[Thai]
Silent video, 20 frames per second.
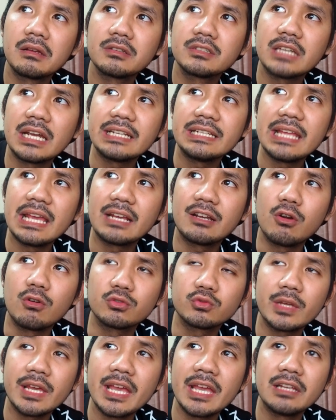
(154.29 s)
ใช้เด็กของ
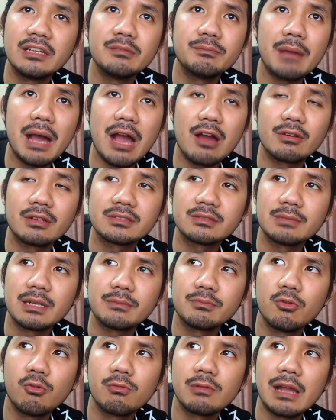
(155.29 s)
ตัวเองหรือเปล่านะสำหรับ
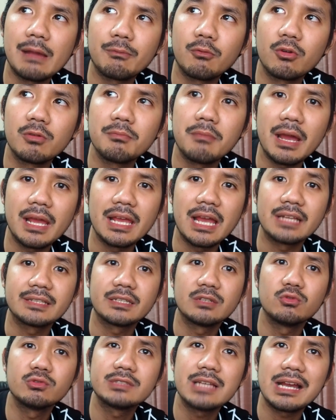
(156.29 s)
ผู้กับคนใหม่อาจ
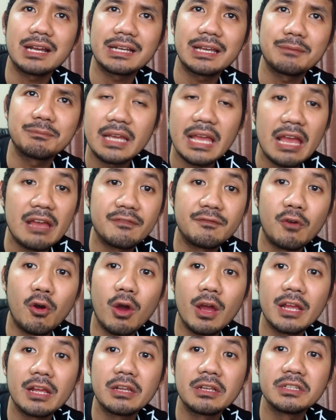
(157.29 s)
จะรู้จักกับแคร์ฟอ
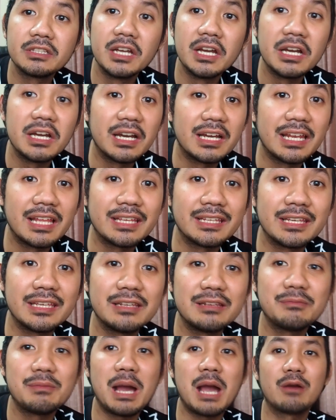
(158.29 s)
ยเยอะอะไรอย่างนี้
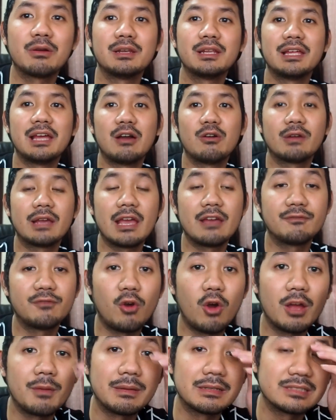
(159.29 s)
หรือเปล่า ก็เลยเอาแคร์ฟ
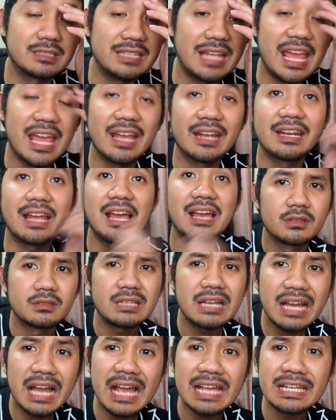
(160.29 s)
อยมาแสดงนะ
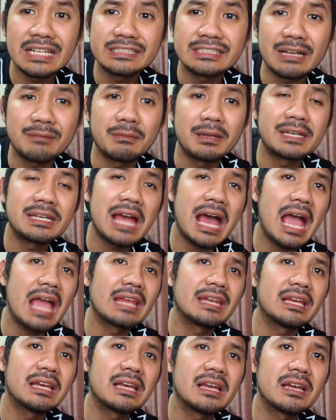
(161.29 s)
ถ้าใครยังจำกันได้
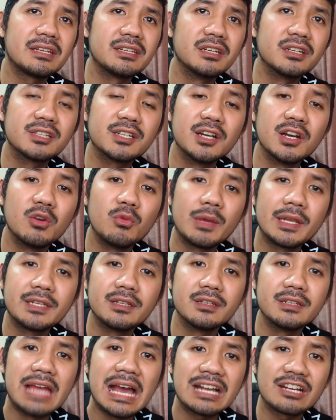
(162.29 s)
นะฮะ The Girl with
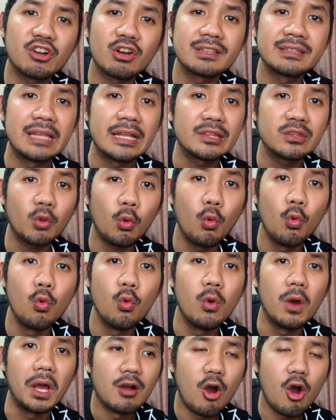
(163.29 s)
the Dragon Tattoo
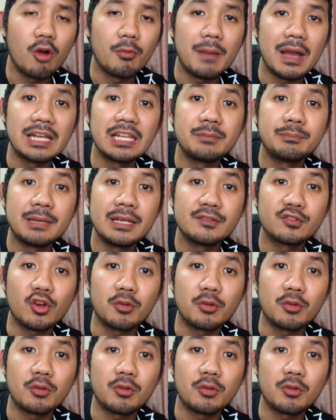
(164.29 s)
ออกมาในปี